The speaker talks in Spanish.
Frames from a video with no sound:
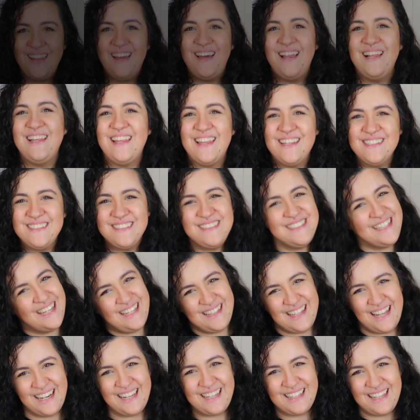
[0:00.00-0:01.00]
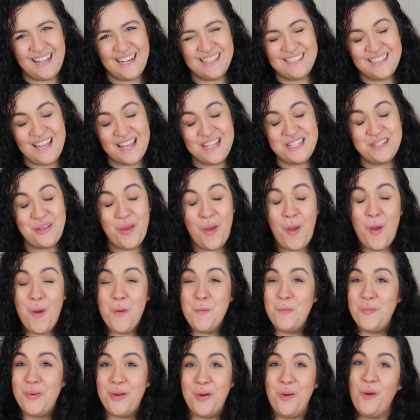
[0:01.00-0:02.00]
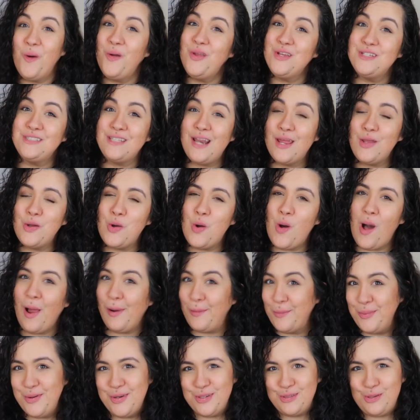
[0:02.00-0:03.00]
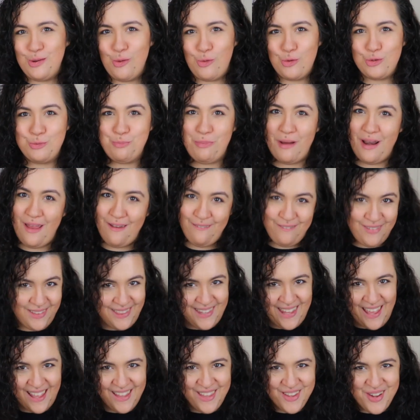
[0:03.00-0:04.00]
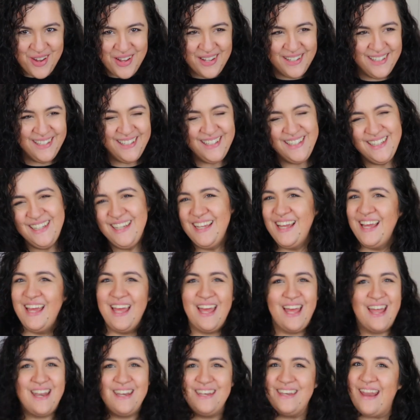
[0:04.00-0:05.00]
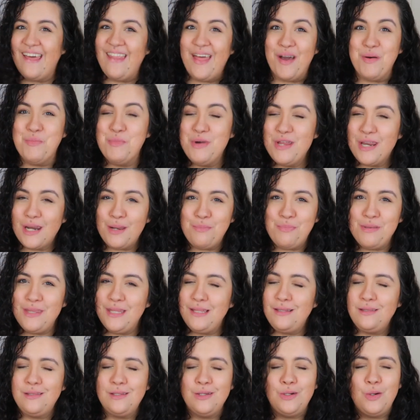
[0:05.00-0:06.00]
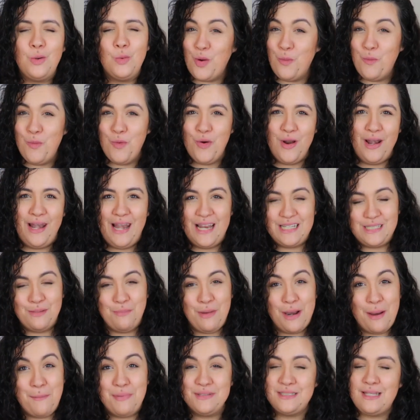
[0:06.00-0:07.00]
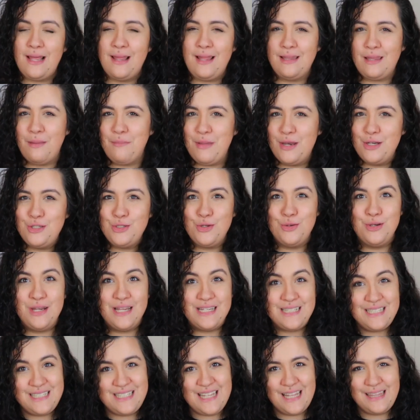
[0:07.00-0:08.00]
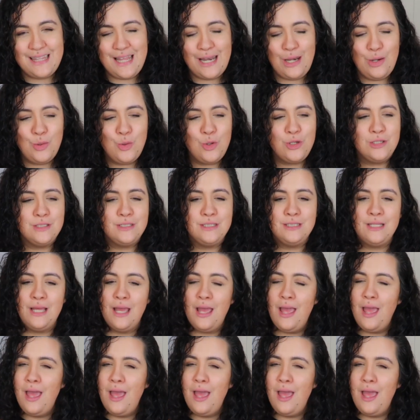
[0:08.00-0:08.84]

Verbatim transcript: a todos, ¿qué tal? ¿Qué tal estáis? Bueno, hoy os traigo algunos looks para fin de año Nada, muy rapidito, como en la semana pasada también son 7 looks